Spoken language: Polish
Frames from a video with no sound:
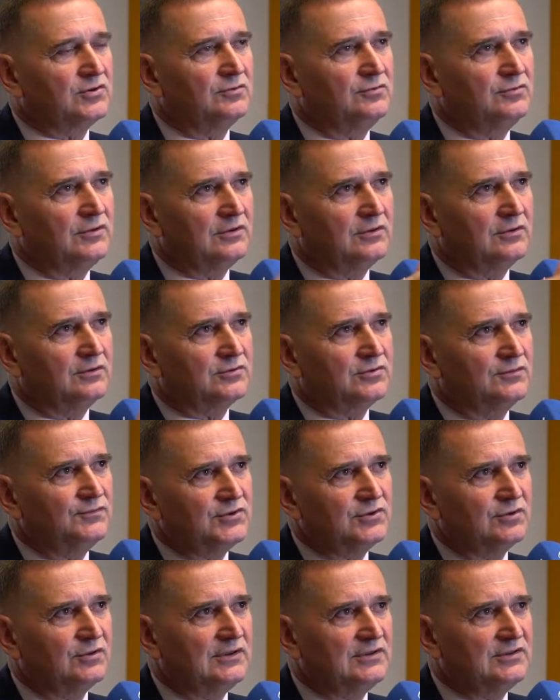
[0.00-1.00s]
No,
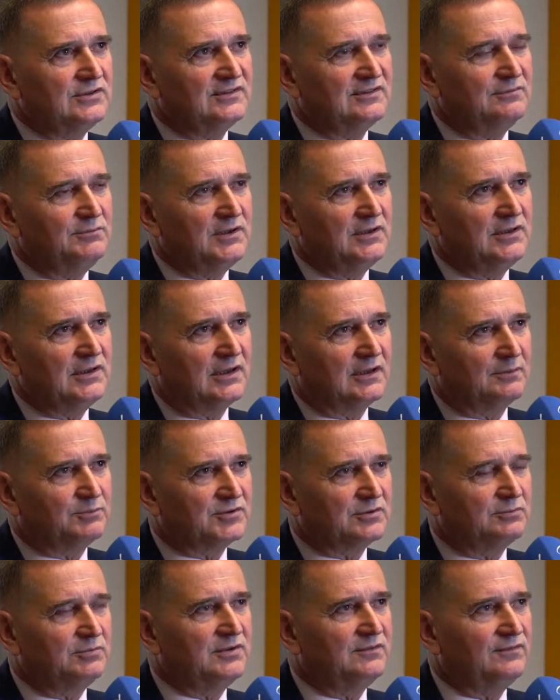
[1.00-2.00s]
oczywiście ona się zmienia,
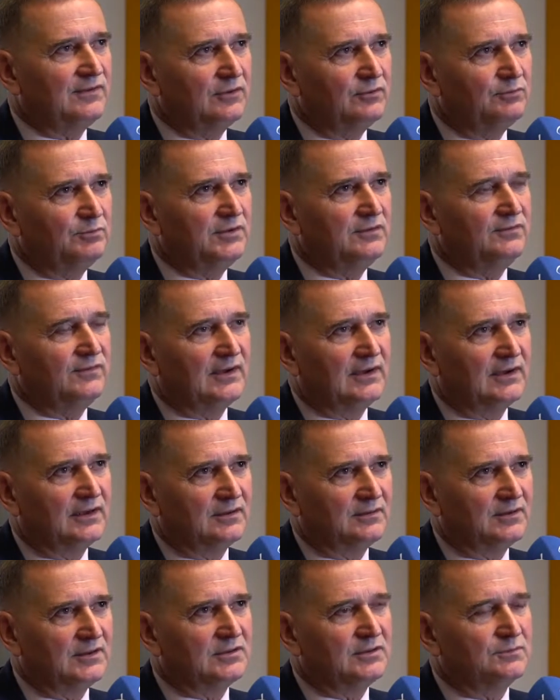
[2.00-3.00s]
przybywa,
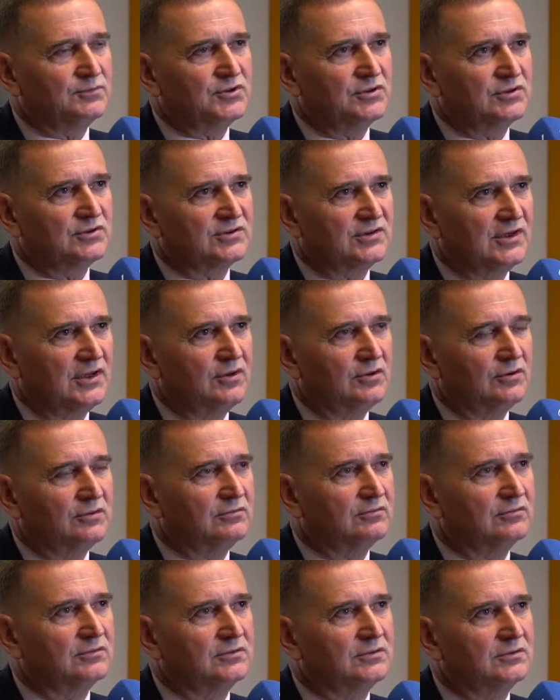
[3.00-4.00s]
ubywa, jedni
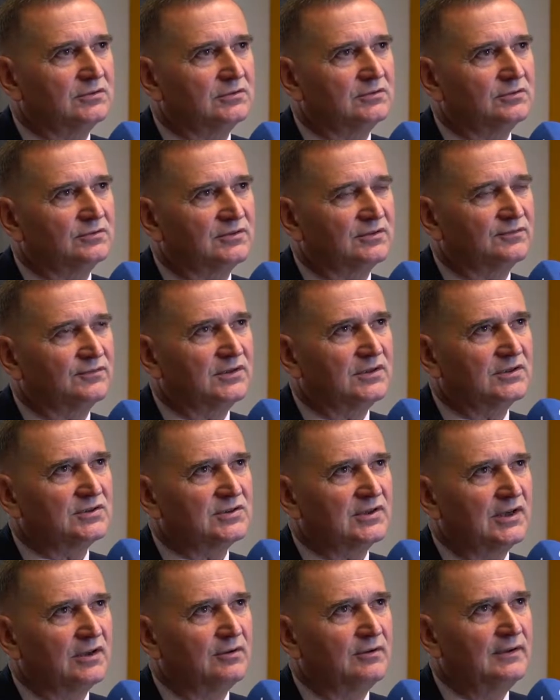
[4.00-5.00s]
przyjeżdżają, e, drudzy
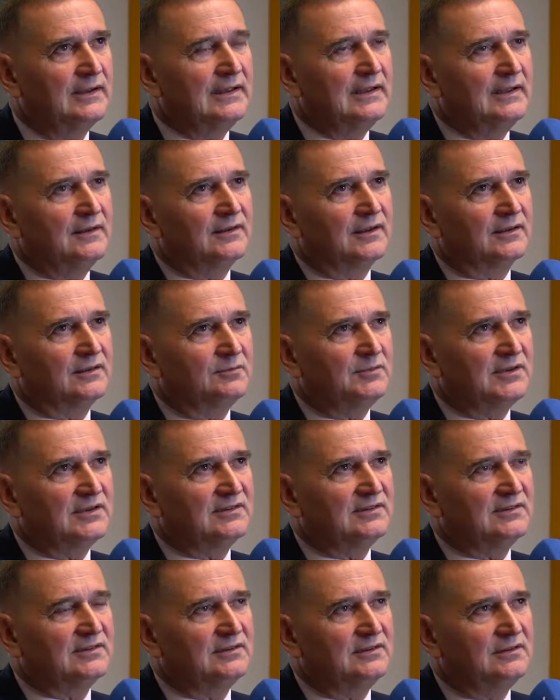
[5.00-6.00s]
wyjeżdżają,
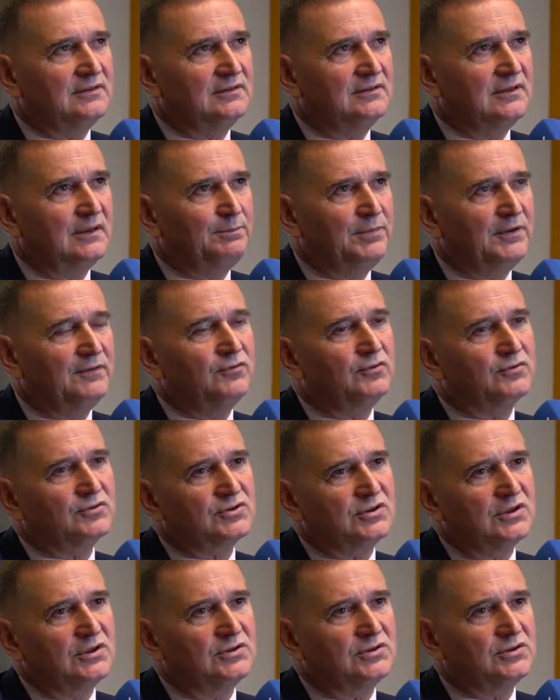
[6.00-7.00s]
natomiast e, na pewno
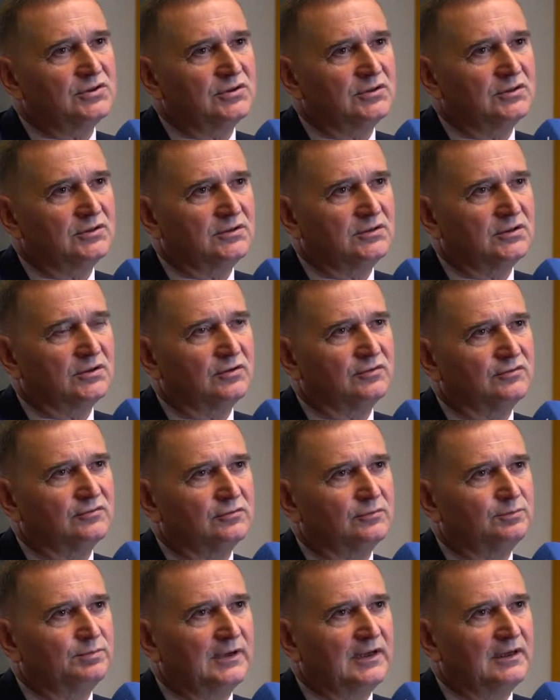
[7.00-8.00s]
część tych
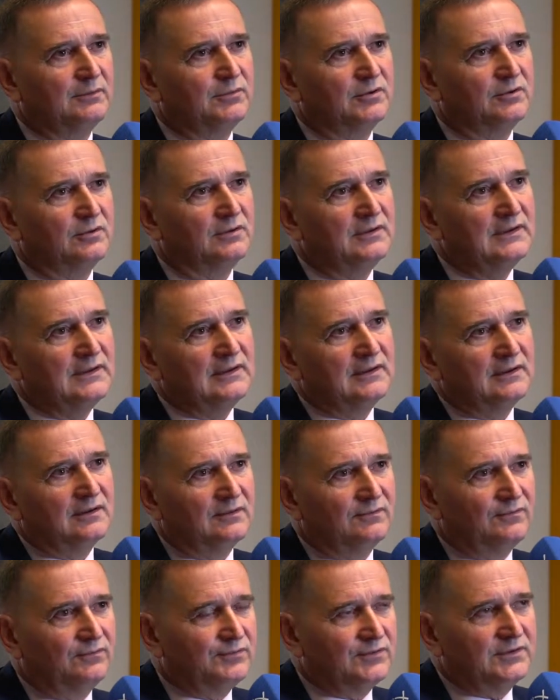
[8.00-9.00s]
osób albo
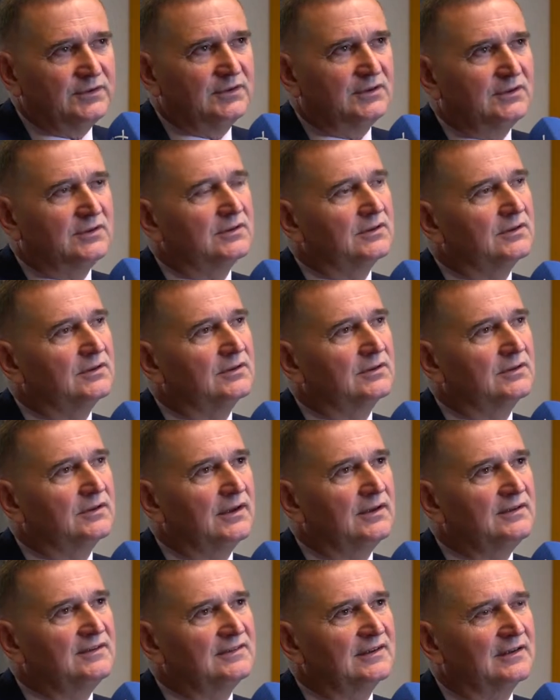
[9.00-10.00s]
w tych
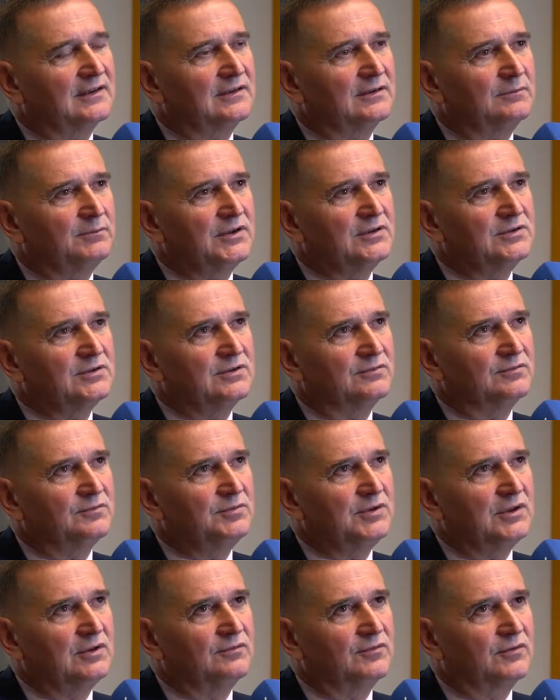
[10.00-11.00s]
granicach będzie w
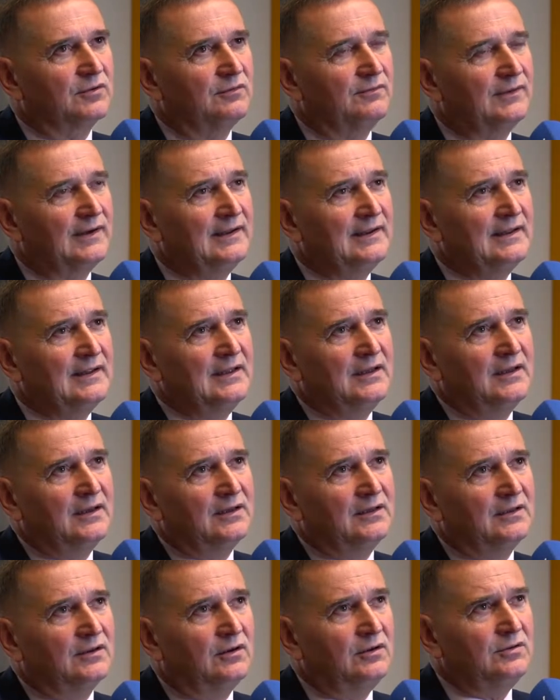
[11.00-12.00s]
gminie Iwkowa,
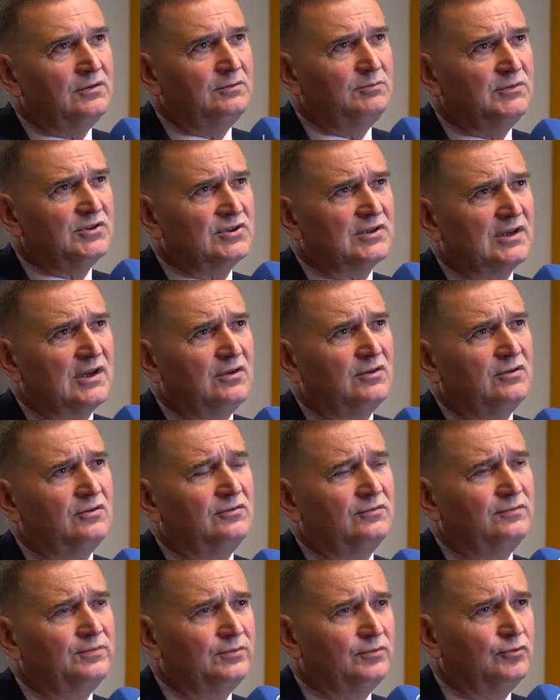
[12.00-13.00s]
Y, oni
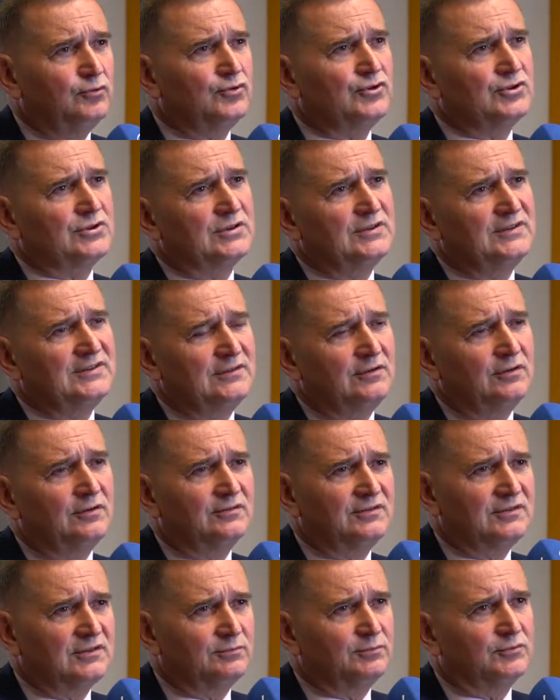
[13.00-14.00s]
mieszkają w już
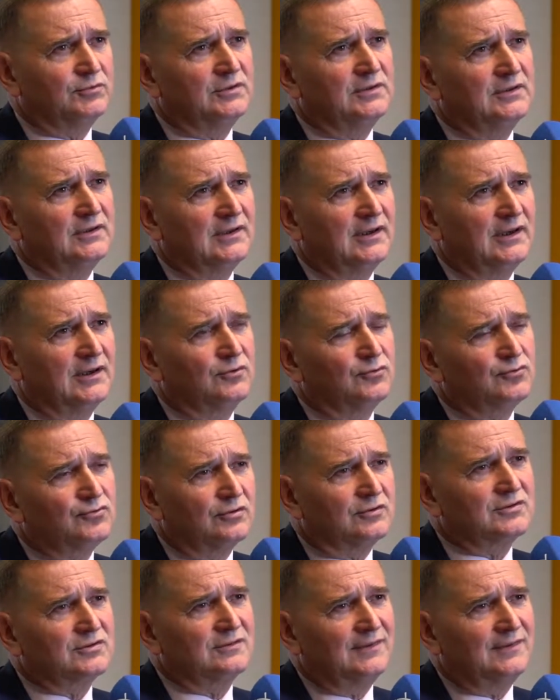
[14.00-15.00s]
istniejących budynkach, już
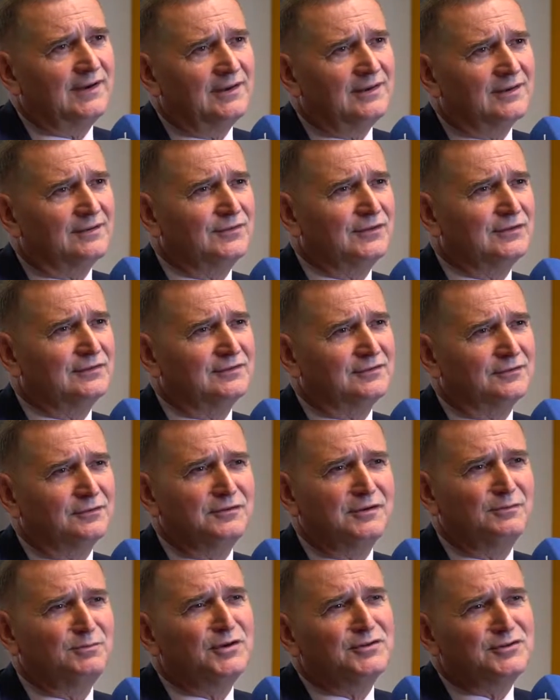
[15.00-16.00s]
ogrzewanych, więc to
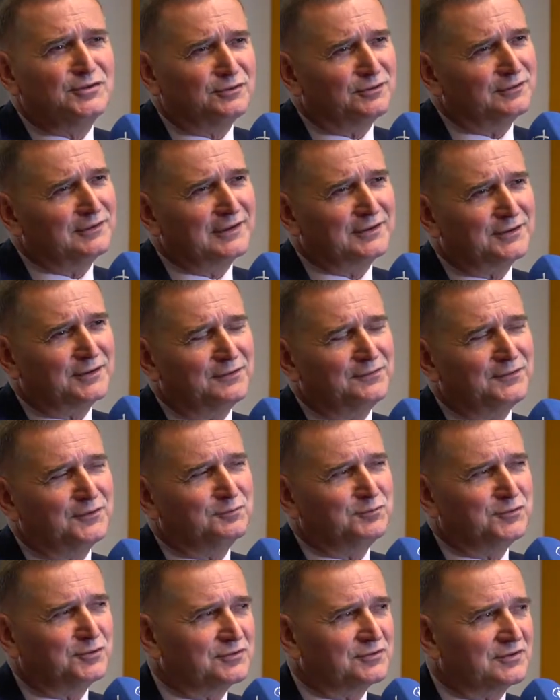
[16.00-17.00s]
nie będzie dodatkowe
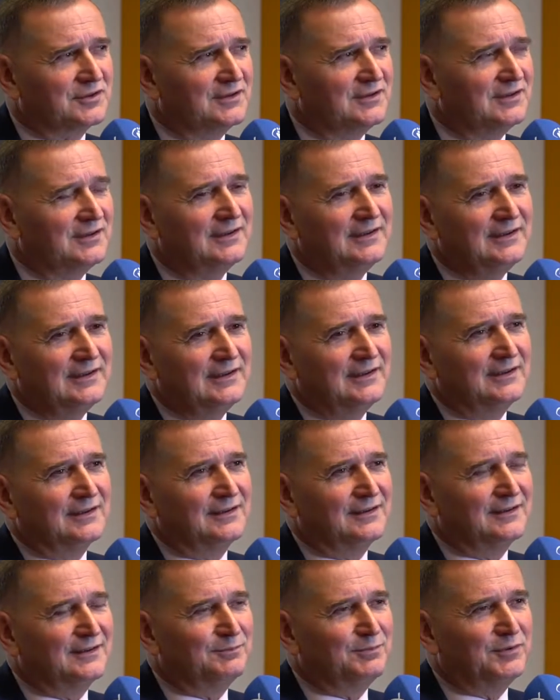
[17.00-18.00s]
obciążenie,
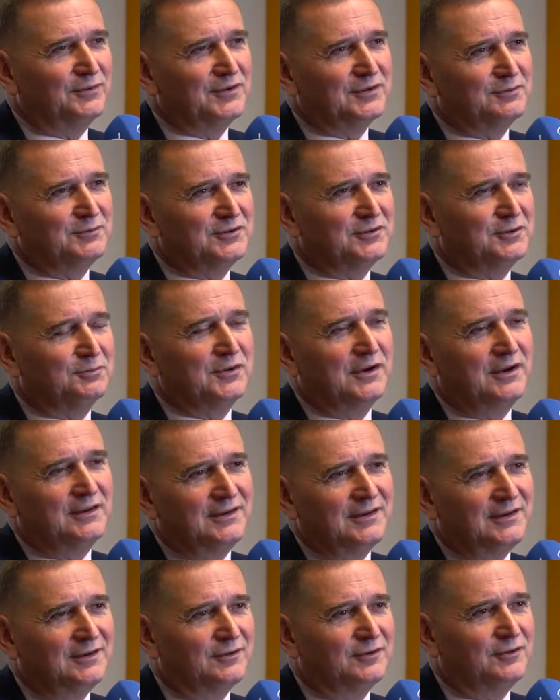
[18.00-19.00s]
e, powiedzmy sobie,
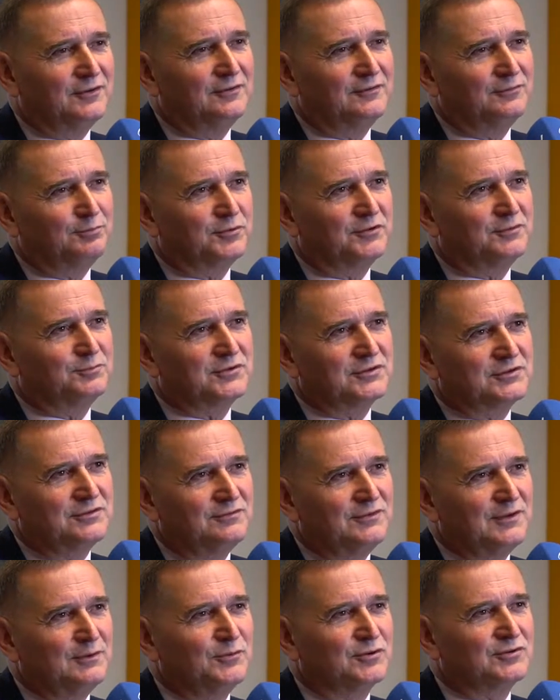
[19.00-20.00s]
energią. Wprost
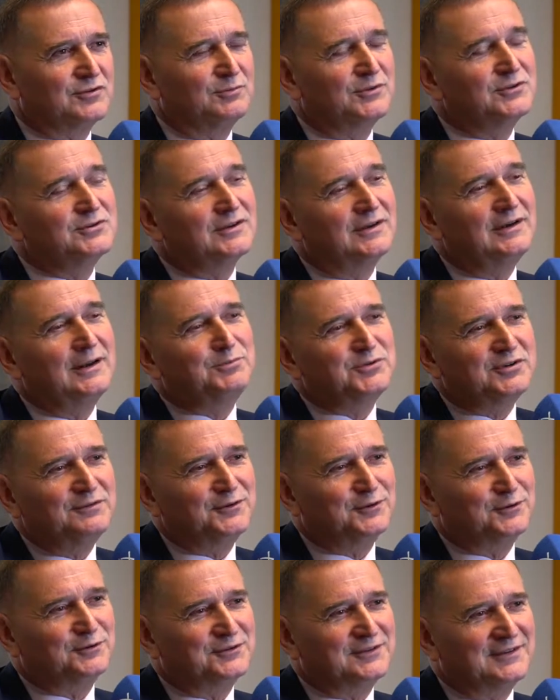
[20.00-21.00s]
przeciwnie, może będzie lepsze
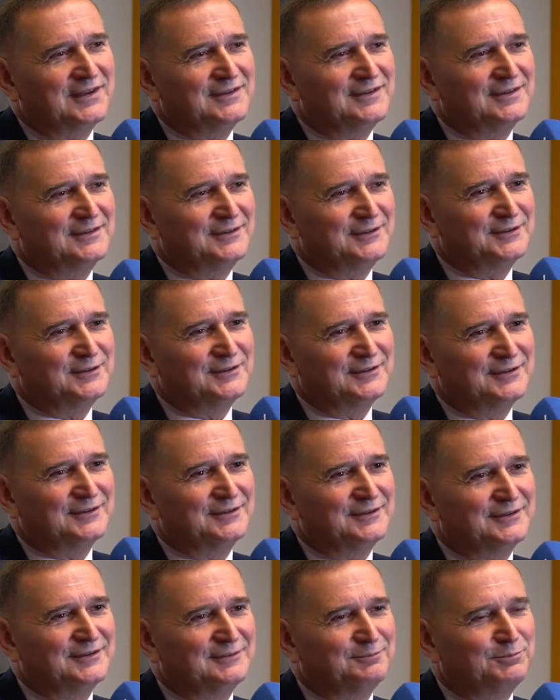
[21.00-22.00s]
wykorzystanie tych
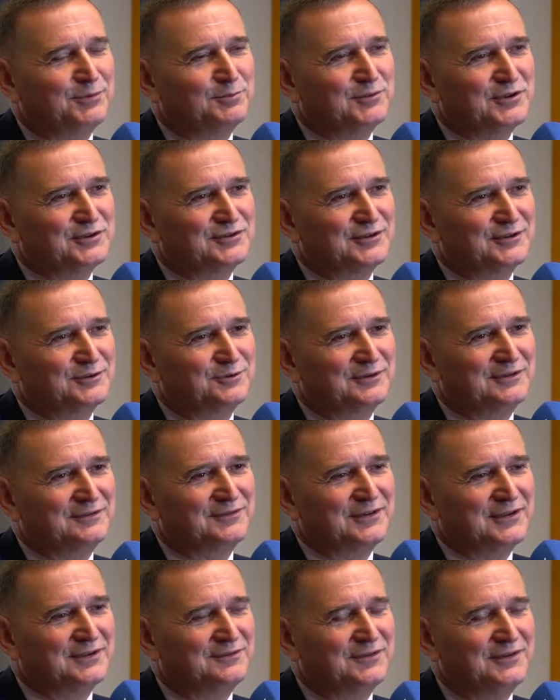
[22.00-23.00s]
y, pomieszczeń, które w
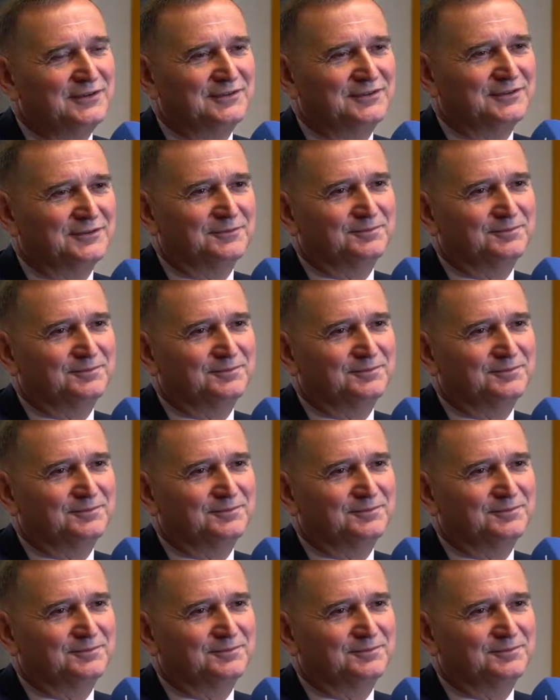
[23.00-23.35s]
tej chwili są.